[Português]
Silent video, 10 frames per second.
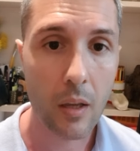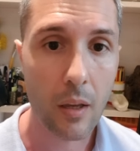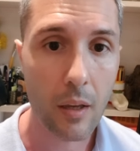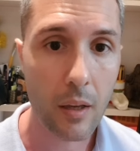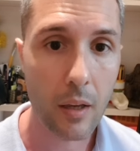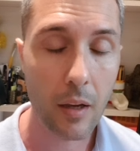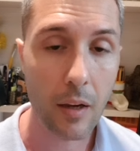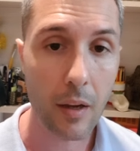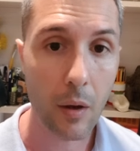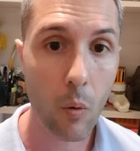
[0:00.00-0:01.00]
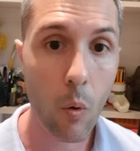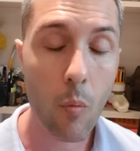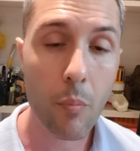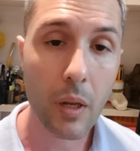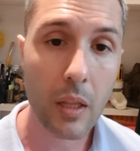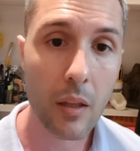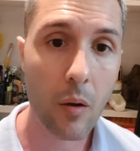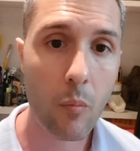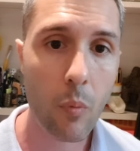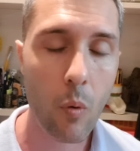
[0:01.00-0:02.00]
é, compreender
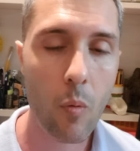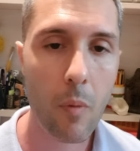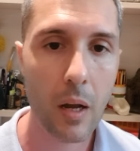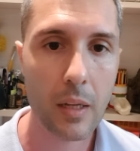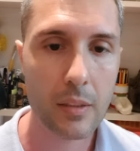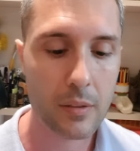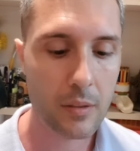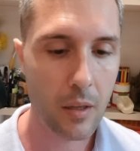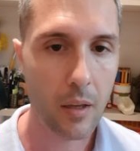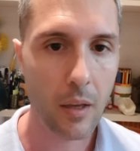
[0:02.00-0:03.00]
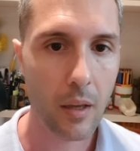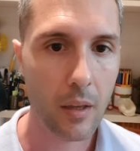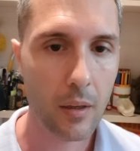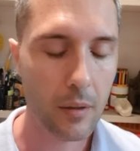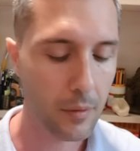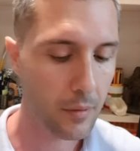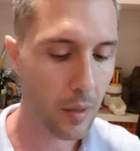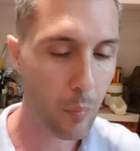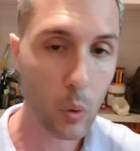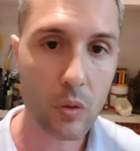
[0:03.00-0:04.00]
um pouco mais é,
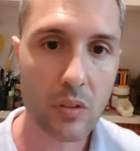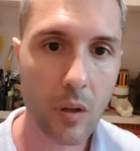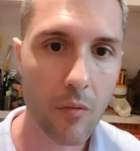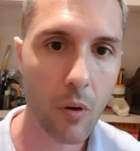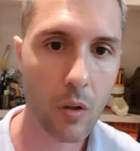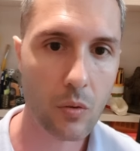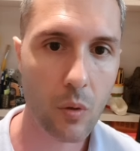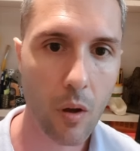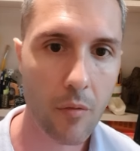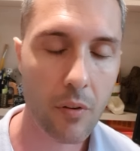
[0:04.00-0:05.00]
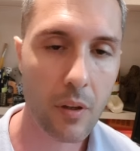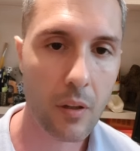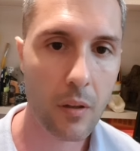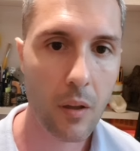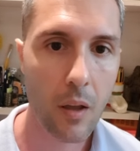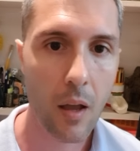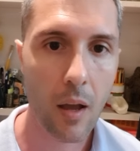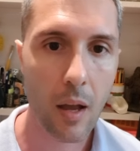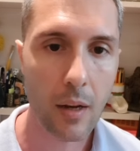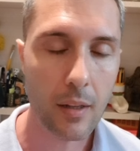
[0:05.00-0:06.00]
da produção filosófica
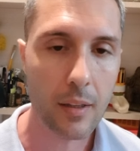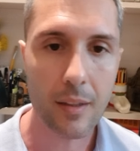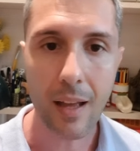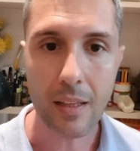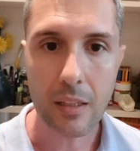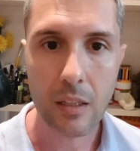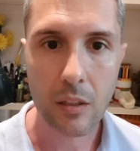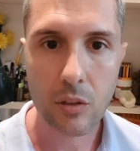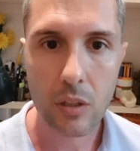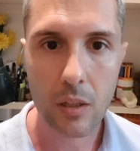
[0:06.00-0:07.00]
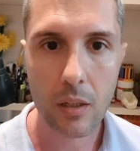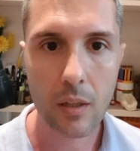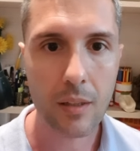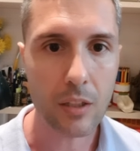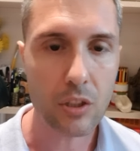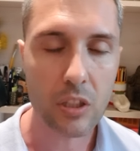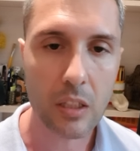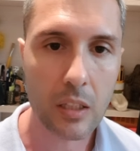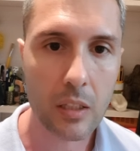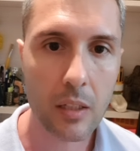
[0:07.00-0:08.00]
ali da Índia, da
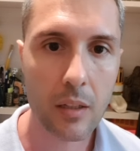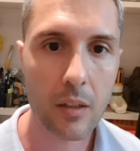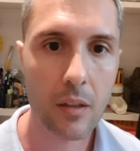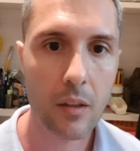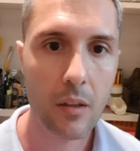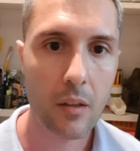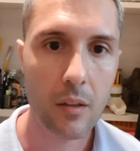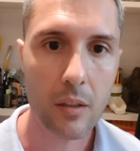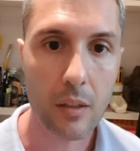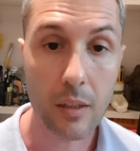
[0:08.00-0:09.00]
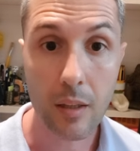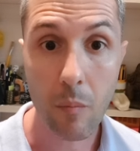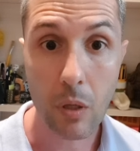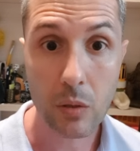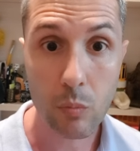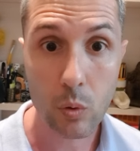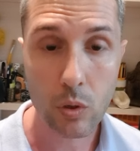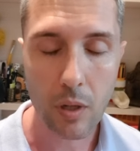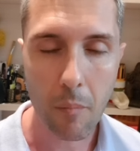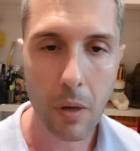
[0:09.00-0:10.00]
China e até mesmo do
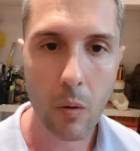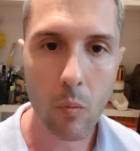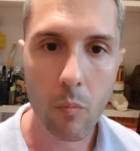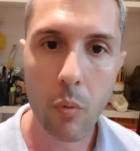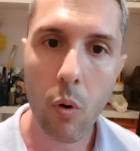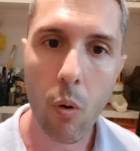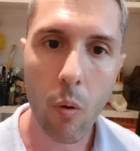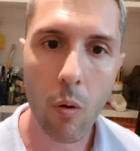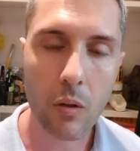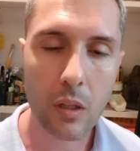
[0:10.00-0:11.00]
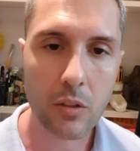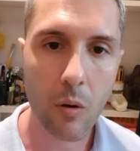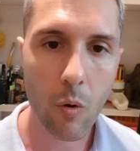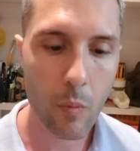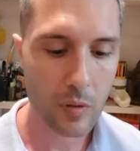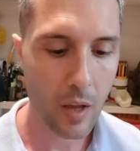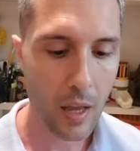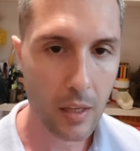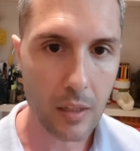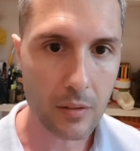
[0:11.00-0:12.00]
Japão, por conta de algumas
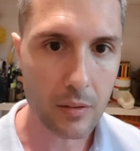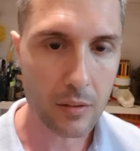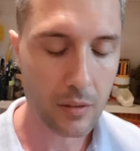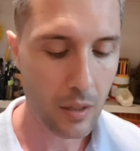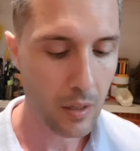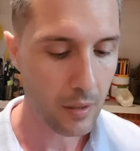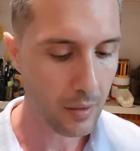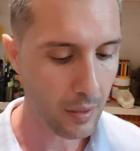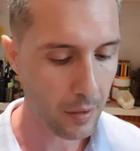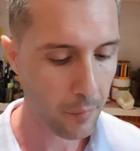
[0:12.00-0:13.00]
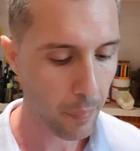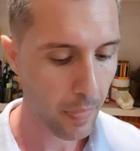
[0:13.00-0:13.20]
raízes, né?